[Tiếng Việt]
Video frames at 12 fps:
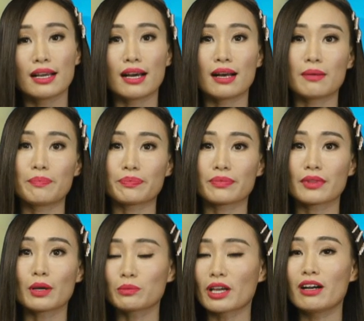à,
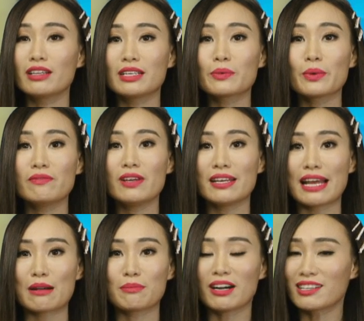đồng thời những quý vị
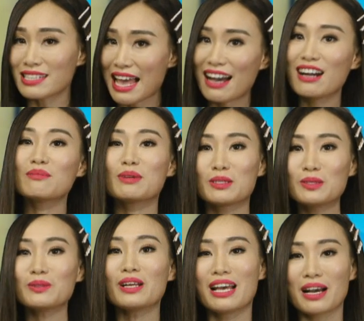nào mà ở xa hơn một
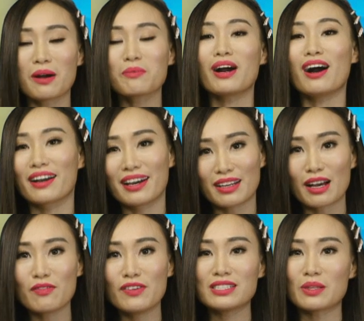chút không có ở gần
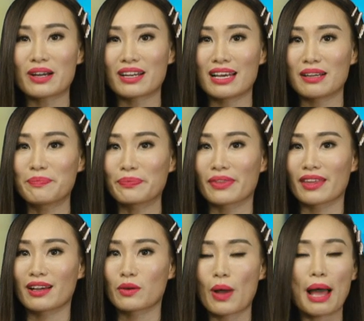office hoặc là
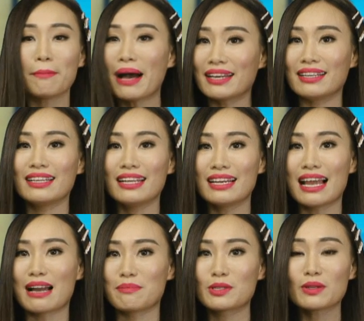à, quá bận đi đi
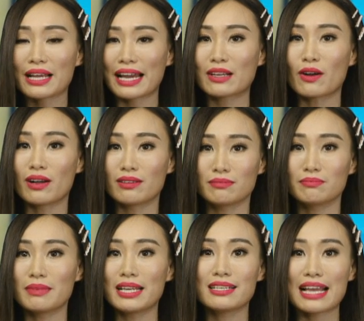làm suốt ngày có
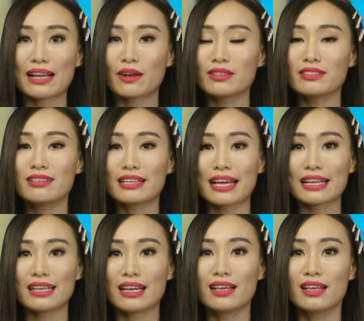bên trang có những người
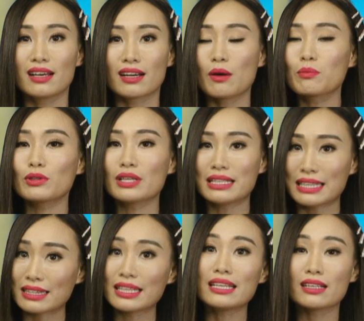khác là không có thể
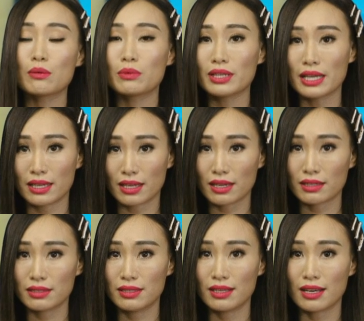nhắn tin không có thể
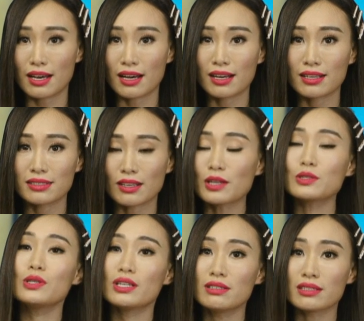à, nói
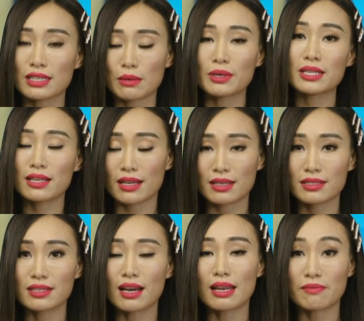chuyện được trong cái
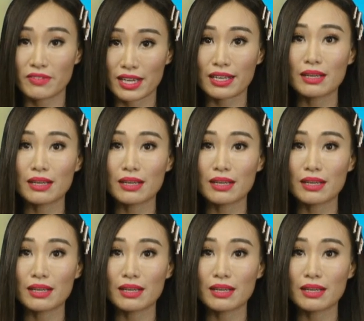giờ, giờ làm việc